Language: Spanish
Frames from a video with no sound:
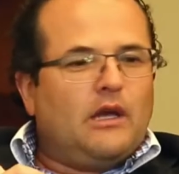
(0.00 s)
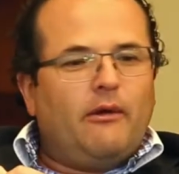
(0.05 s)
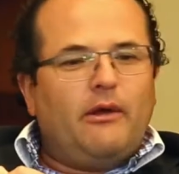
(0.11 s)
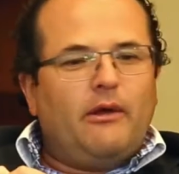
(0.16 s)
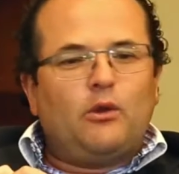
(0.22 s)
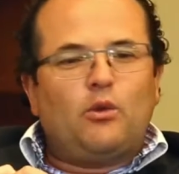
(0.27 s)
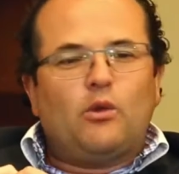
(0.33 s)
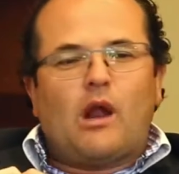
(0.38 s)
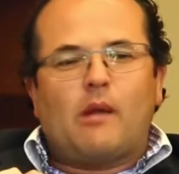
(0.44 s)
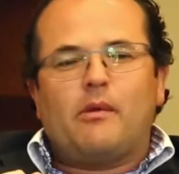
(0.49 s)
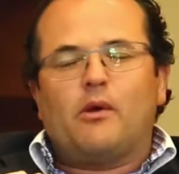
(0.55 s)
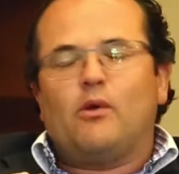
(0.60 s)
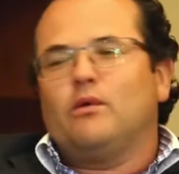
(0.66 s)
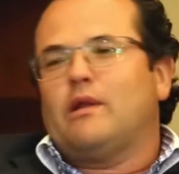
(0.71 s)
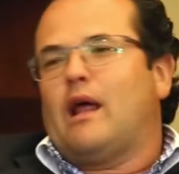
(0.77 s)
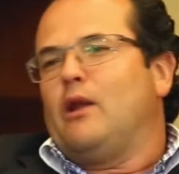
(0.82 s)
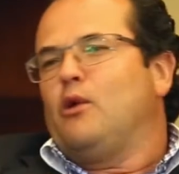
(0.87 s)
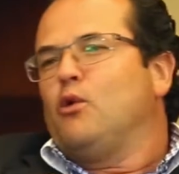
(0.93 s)
que aventurarme
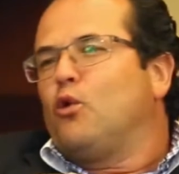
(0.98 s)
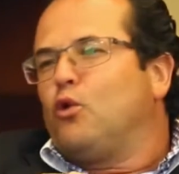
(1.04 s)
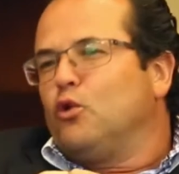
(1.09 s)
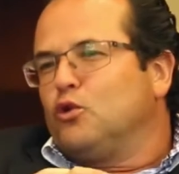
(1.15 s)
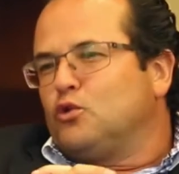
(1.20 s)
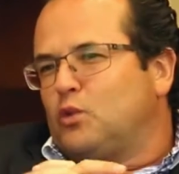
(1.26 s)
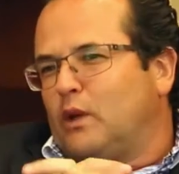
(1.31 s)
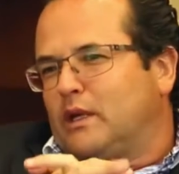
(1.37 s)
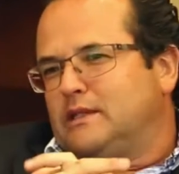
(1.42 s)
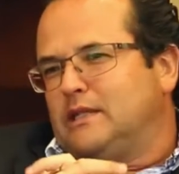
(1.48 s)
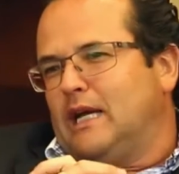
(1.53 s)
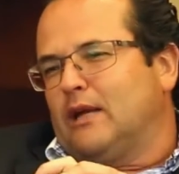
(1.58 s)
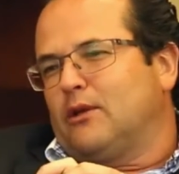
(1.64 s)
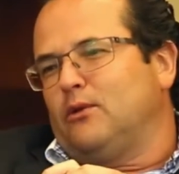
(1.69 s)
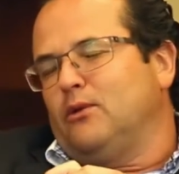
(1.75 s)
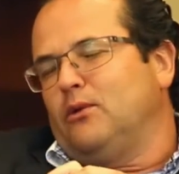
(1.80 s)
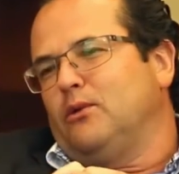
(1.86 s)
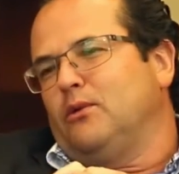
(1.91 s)
con darle un costo
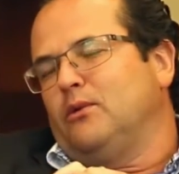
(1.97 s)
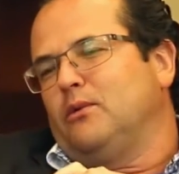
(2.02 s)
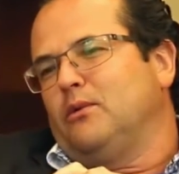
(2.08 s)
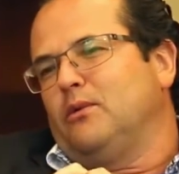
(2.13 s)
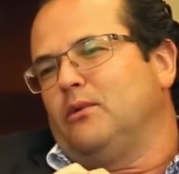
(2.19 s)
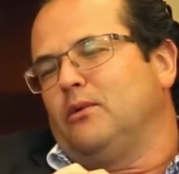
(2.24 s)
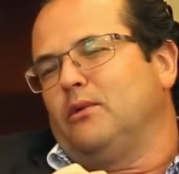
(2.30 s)
exacto,